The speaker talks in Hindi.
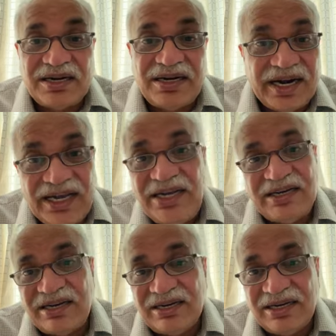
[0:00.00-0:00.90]

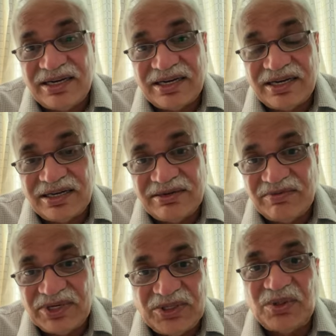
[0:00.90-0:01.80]
नहीं
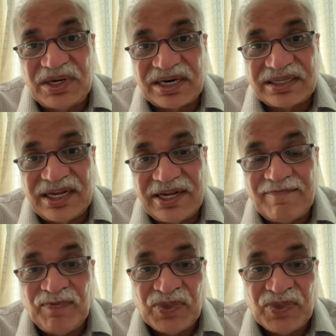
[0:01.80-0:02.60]
मंजूर करते हैं